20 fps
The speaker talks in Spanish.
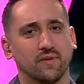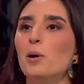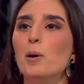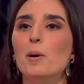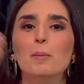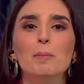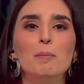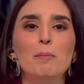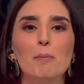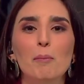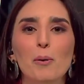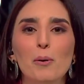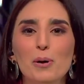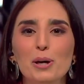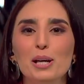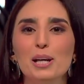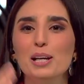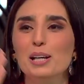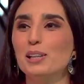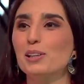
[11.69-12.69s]
Que tiene
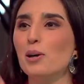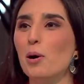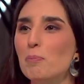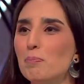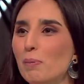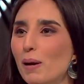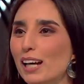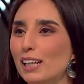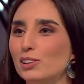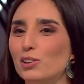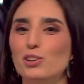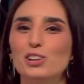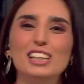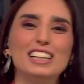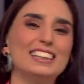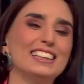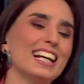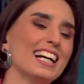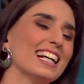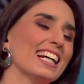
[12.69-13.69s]
todos los detalles. Completo,
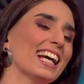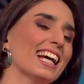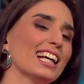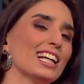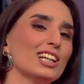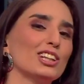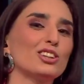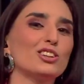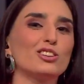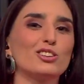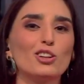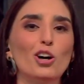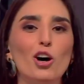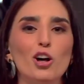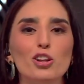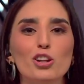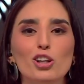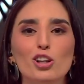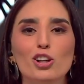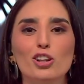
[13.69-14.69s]
y tiene
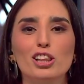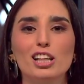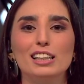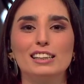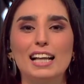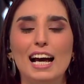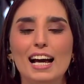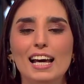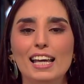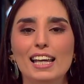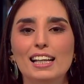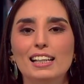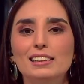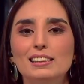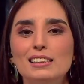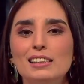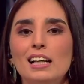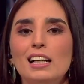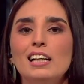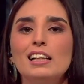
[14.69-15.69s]
todos los
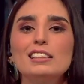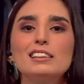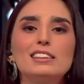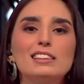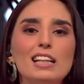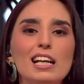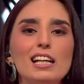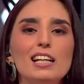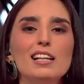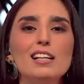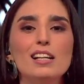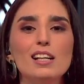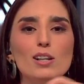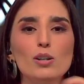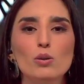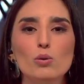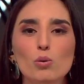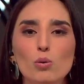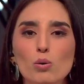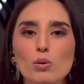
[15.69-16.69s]
detalles sin
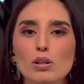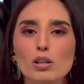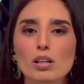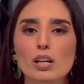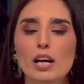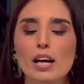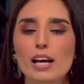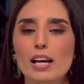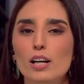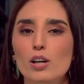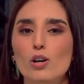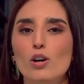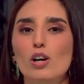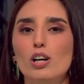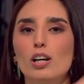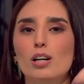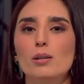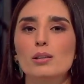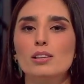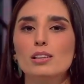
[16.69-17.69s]
ningún
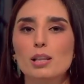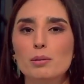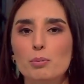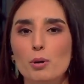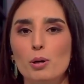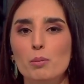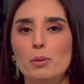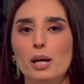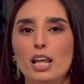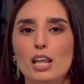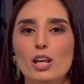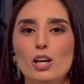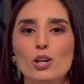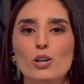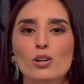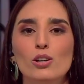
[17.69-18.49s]
error de por medio.